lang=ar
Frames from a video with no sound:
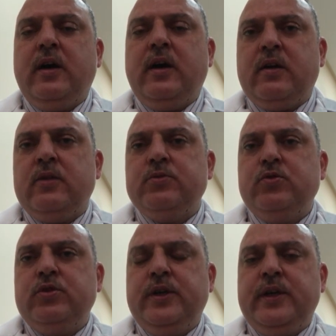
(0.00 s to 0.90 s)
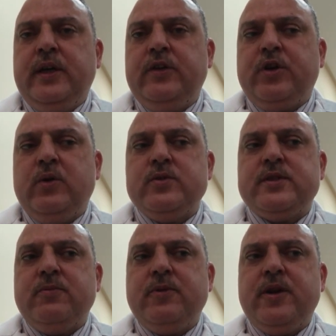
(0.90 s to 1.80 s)
بدون علاج او
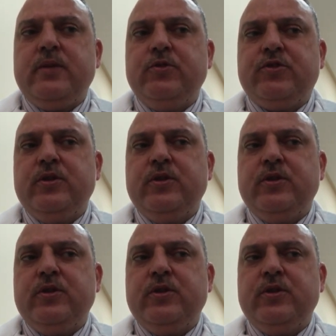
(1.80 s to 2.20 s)
استمرت المشكله بدون